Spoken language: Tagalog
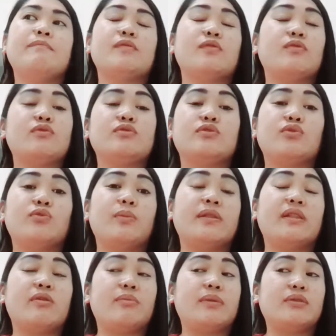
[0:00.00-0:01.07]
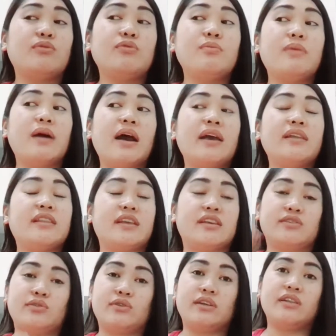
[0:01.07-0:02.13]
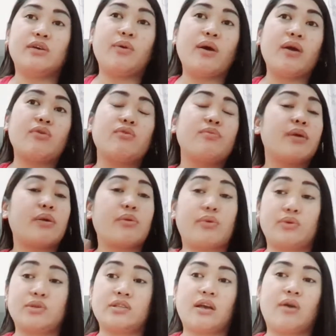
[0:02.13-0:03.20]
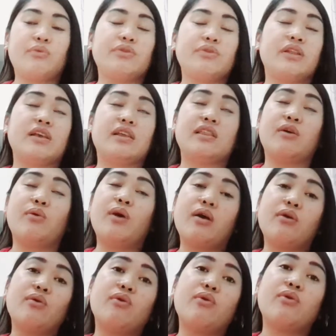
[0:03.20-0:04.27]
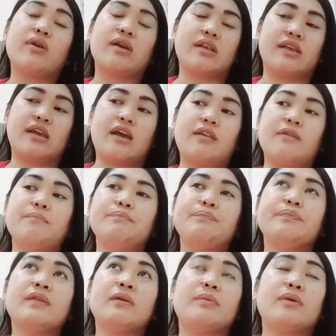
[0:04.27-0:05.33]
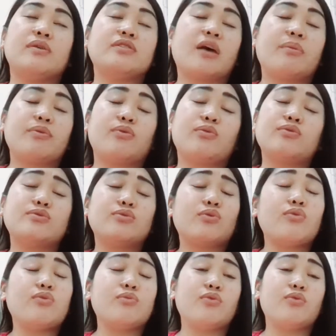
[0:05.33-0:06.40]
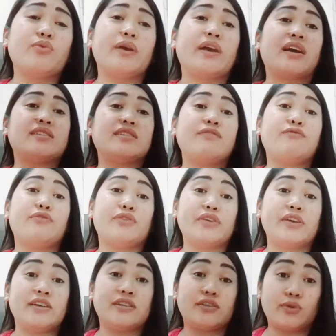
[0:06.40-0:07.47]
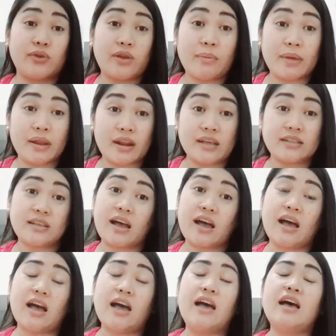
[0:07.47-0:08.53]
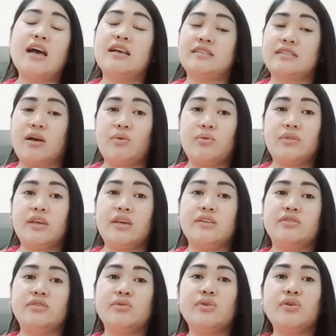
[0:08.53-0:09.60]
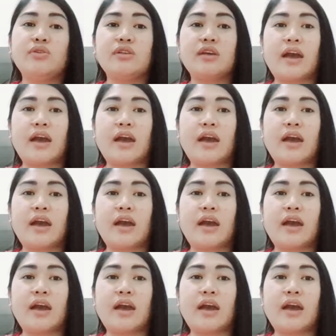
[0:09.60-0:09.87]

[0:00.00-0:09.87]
kung gusto ko ba daw mag-Dubai, diretso na daw ako, mag-cross country daw ako, ganyan. Pero sabi ko, gusto kong umuwi kasi 4 years ko naman na sa Saudi. So, yun